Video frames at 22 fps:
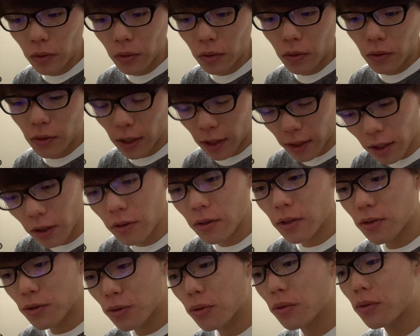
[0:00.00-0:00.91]
接客
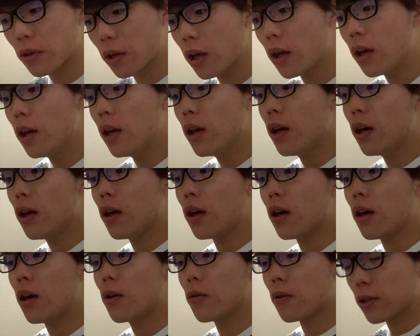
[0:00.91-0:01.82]
がすごくね、
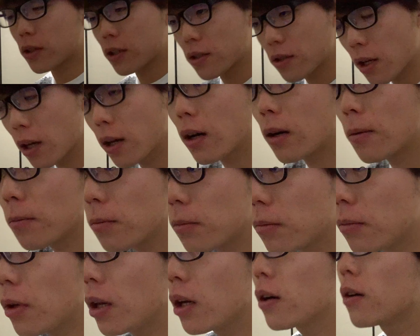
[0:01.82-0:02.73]
えー、よかったです。笑顔、
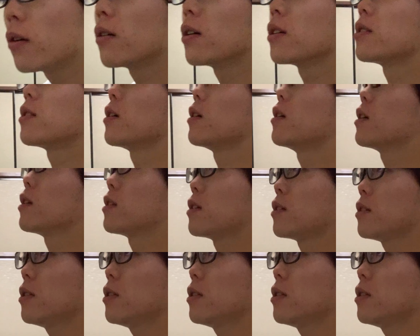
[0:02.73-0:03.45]
笑顔が素敵だった